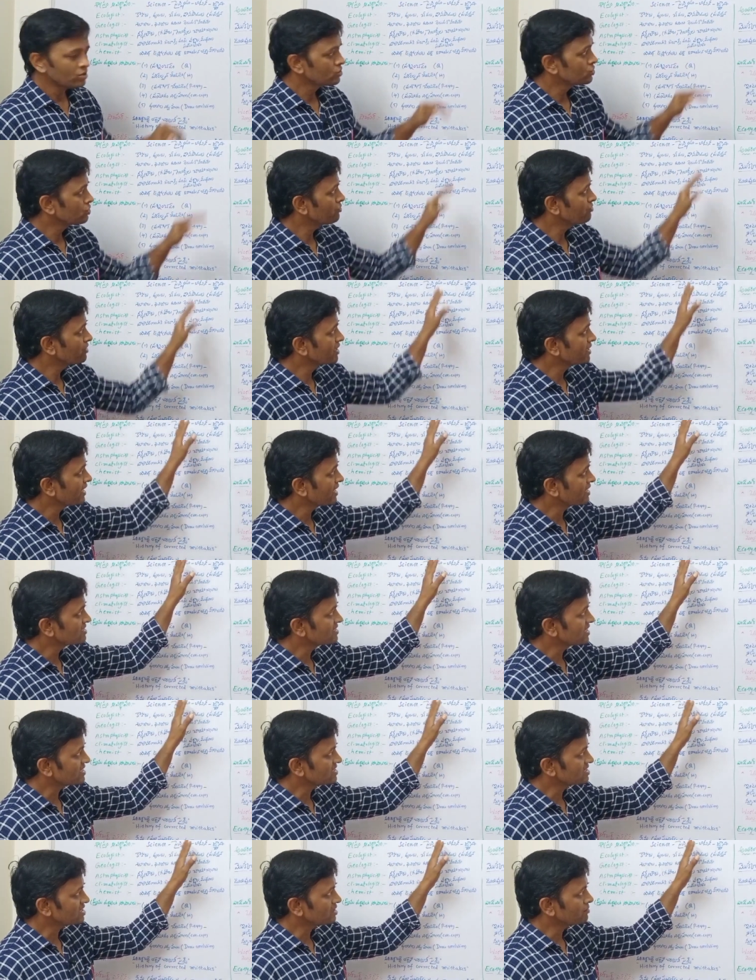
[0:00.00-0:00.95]
సో విజ్ఞాన
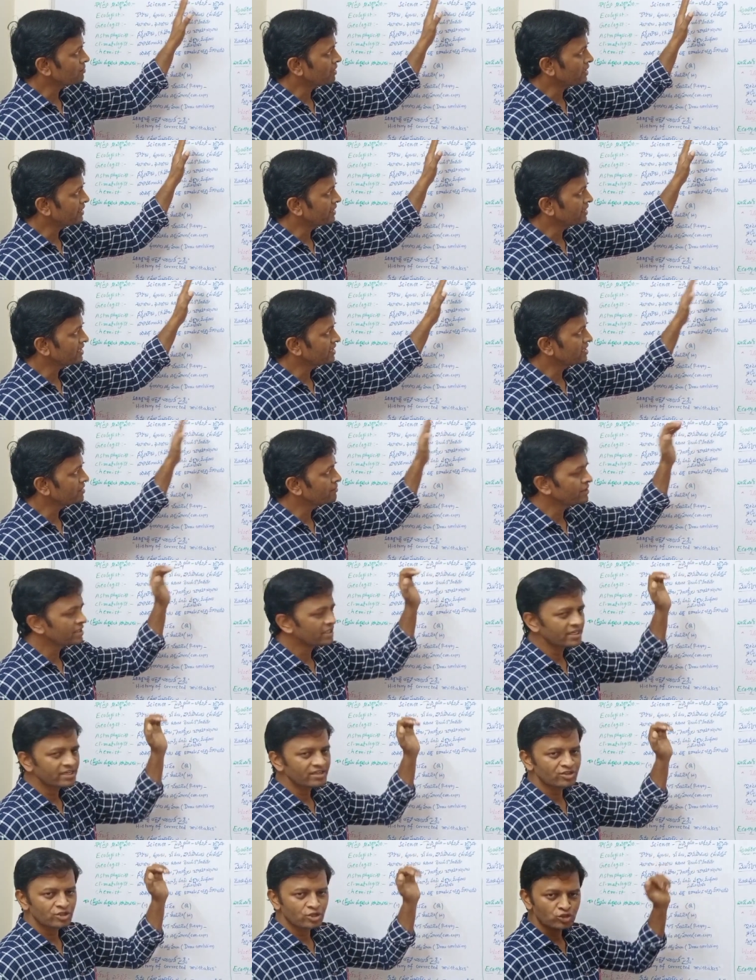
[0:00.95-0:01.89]
శాస్త్రం అంటే ఏమిటి
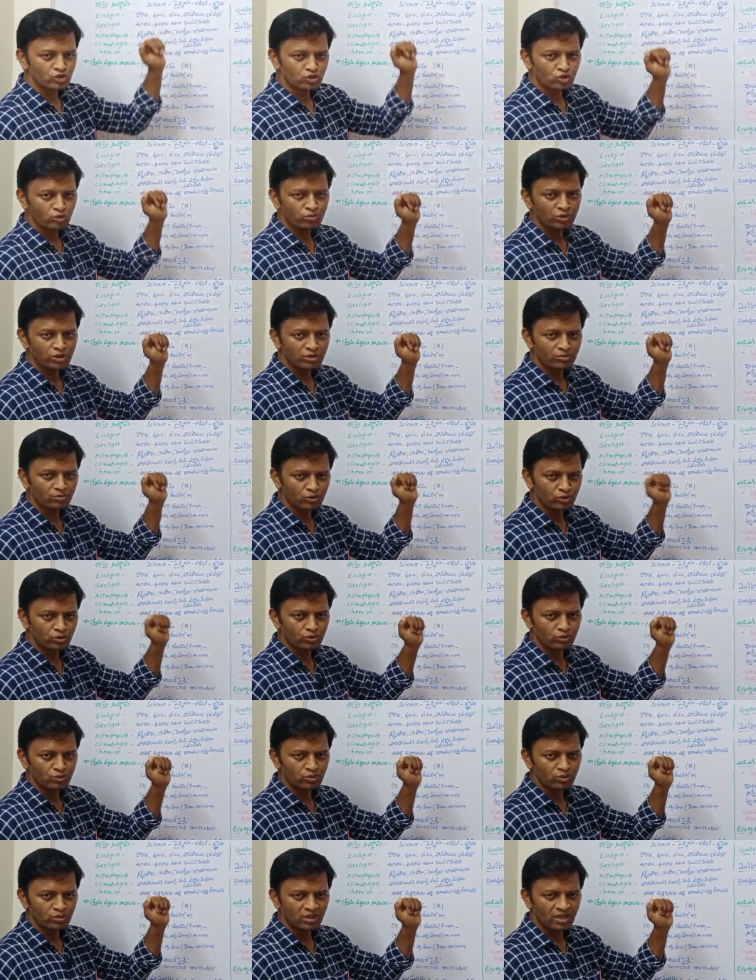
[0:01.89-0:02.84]
అని తెలుసుకోబోయే
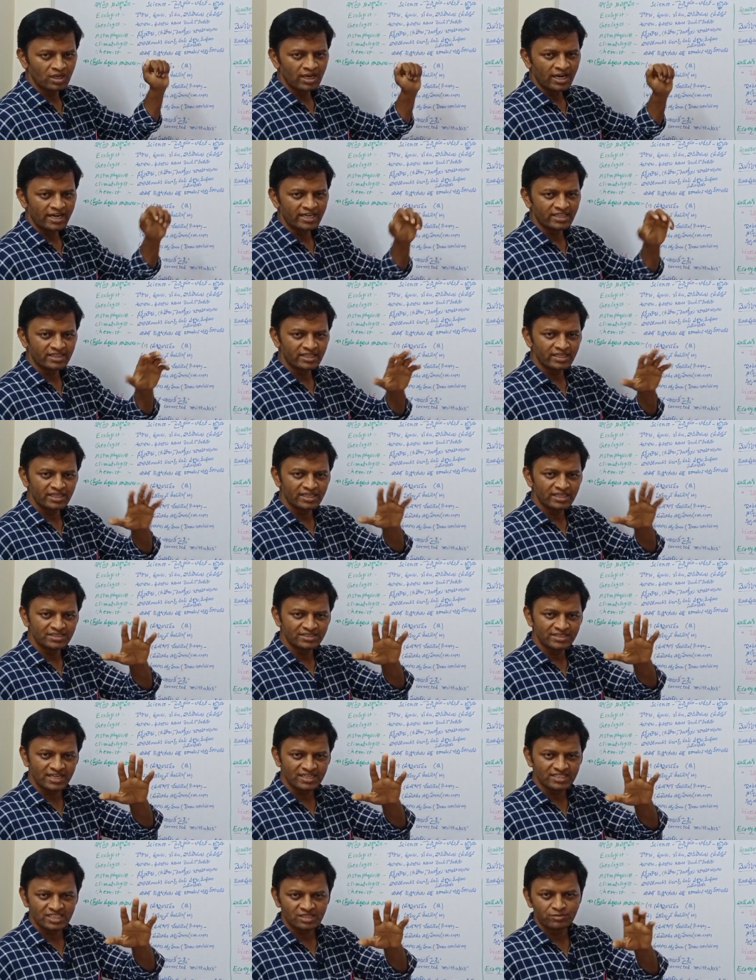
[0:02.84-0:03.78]
ముందు అయితే ఈ
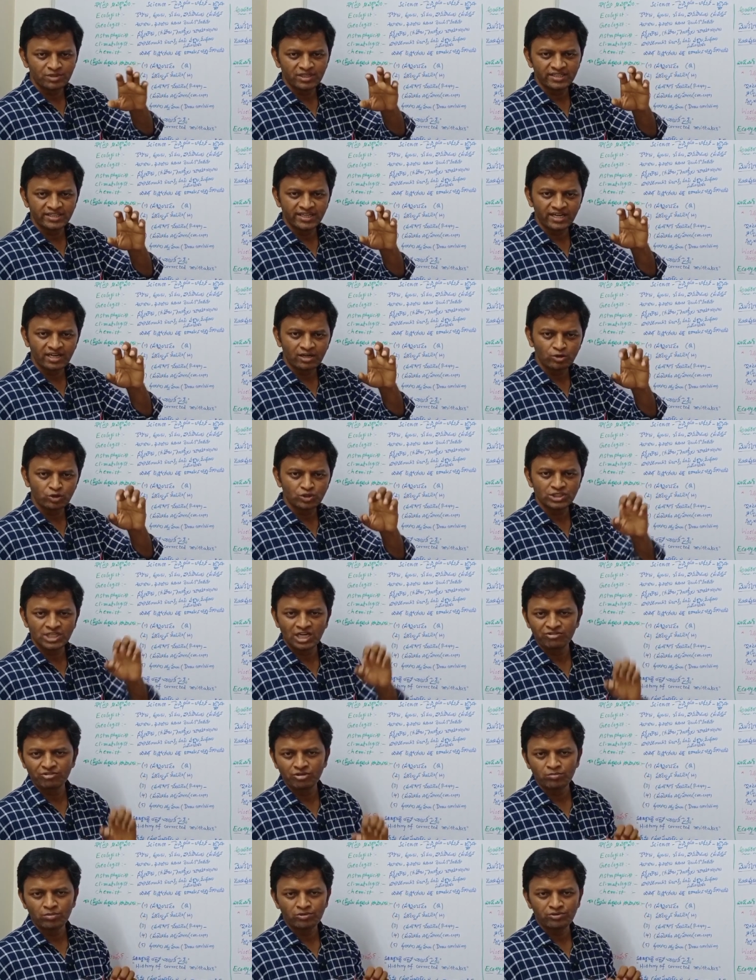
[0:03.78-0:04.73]
శాస్త్రం అనేది ఎక్కడి నుంచి
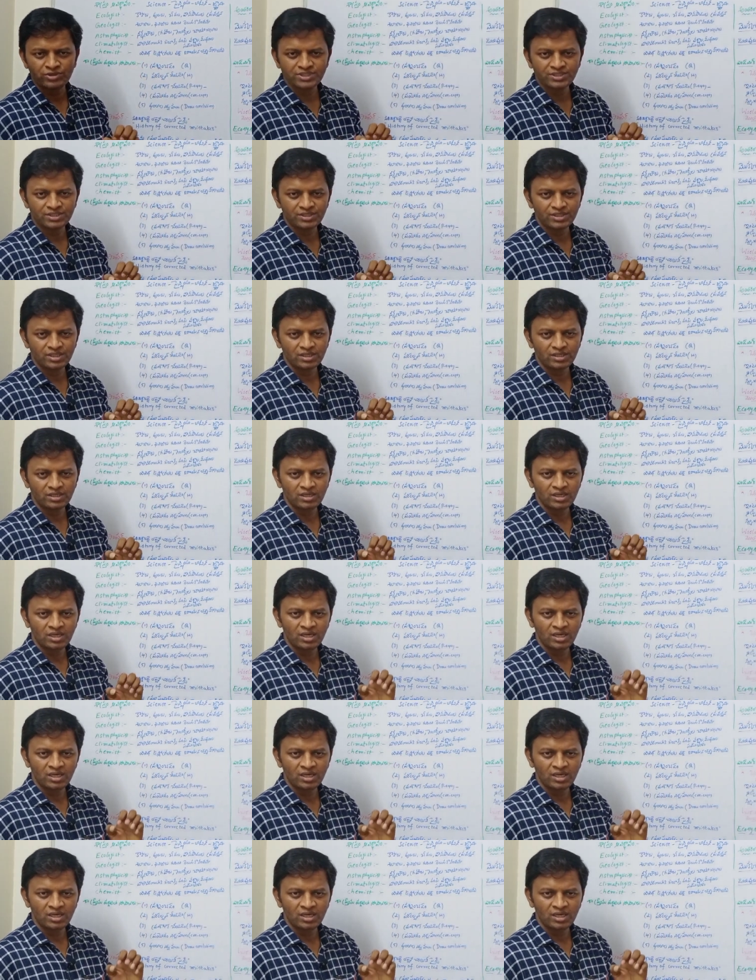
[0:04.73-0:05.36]
ఆవిర్భవించింది